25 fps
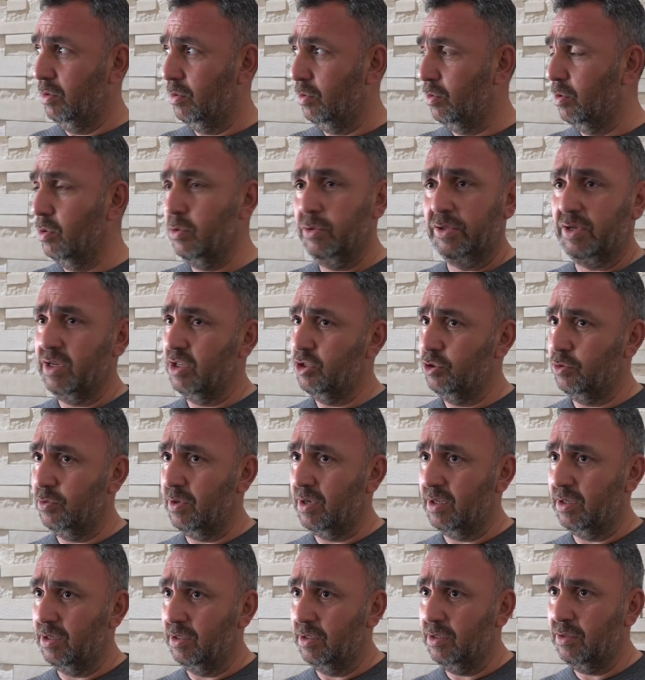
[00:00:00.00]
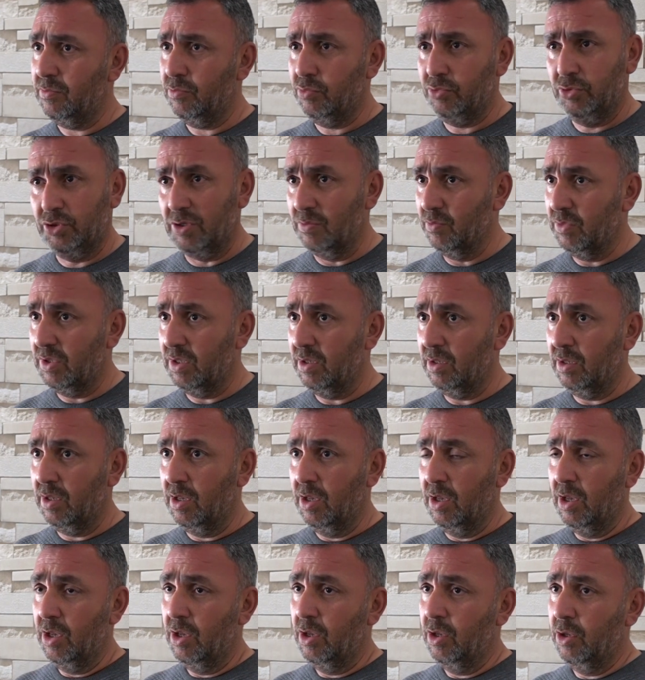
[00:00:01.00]
10 e, lira civarıydı. Şimdi
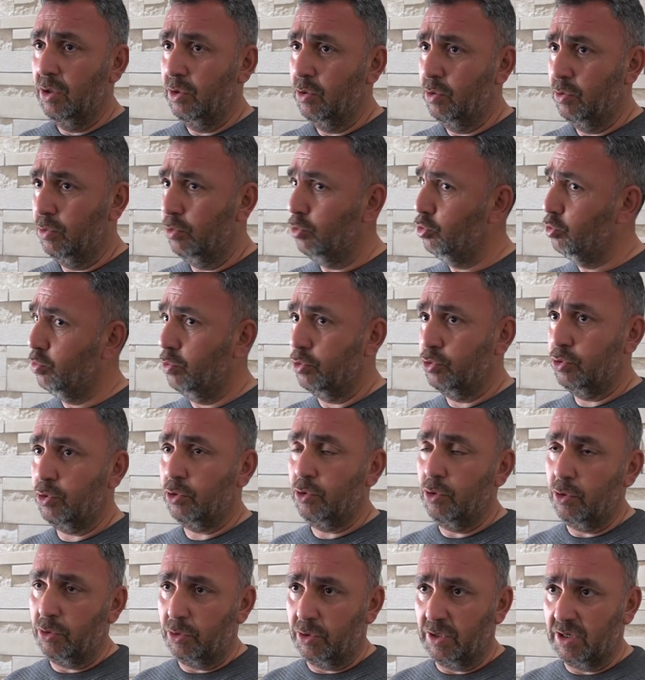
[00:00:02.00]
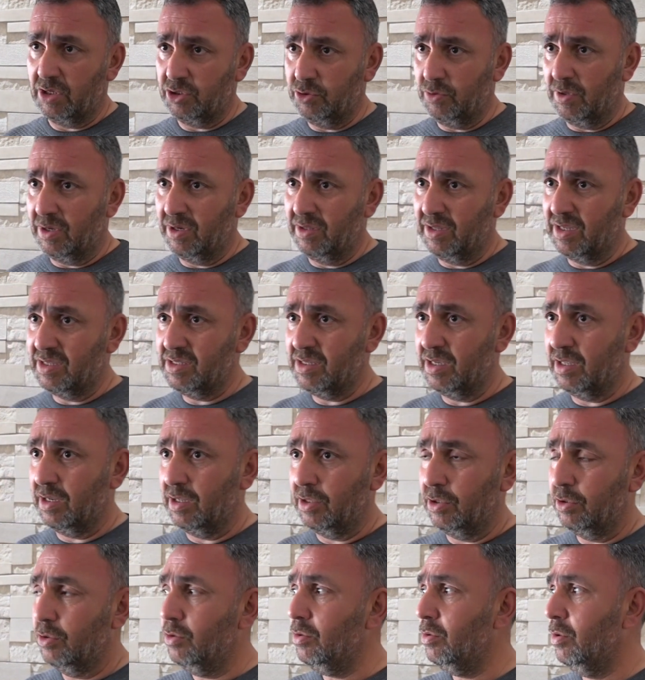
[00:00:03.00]
3,5-4 lira civarında
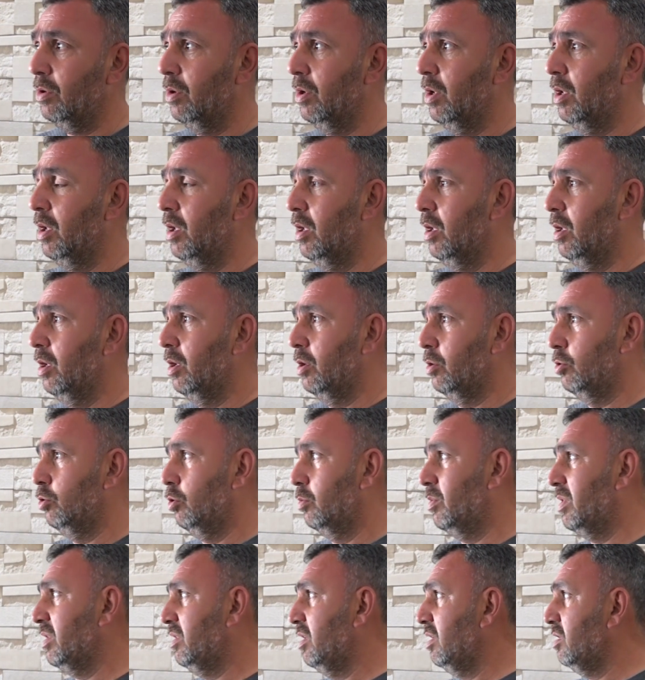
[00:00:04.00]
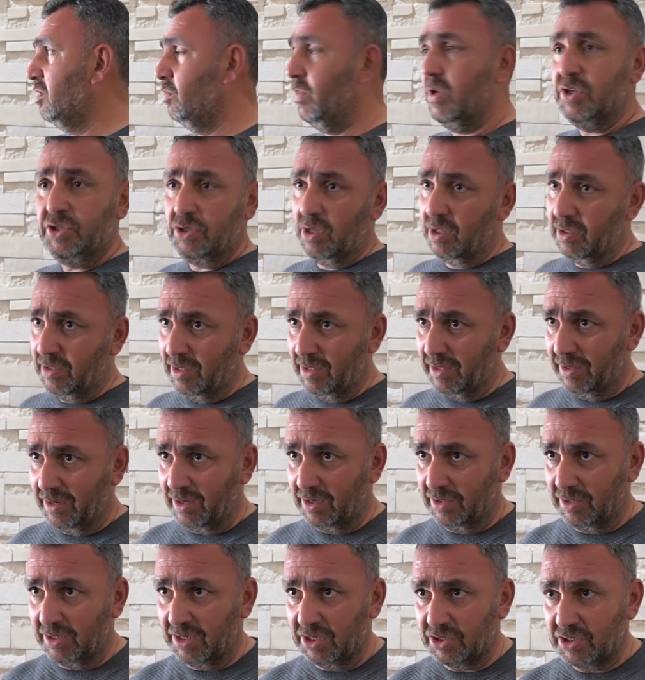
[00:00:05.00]
seyrediyor. Domates 5-6
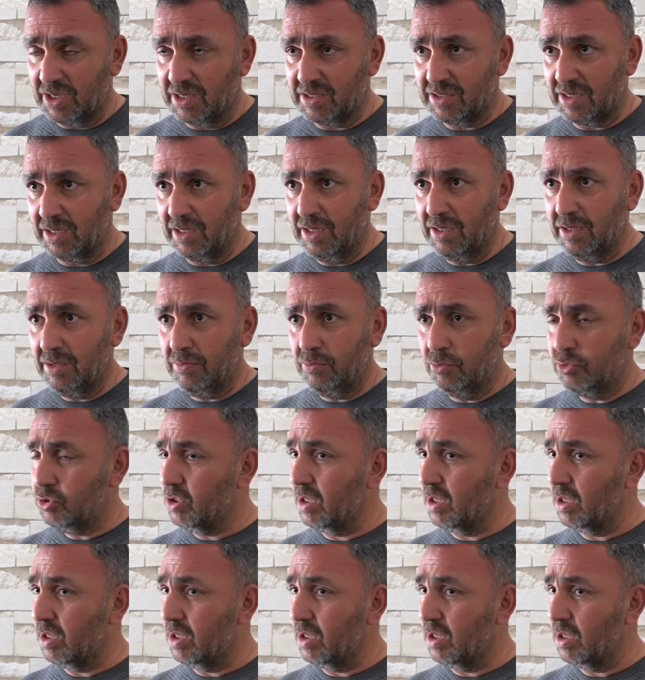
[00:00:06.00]
liraydı geçen sene. Bu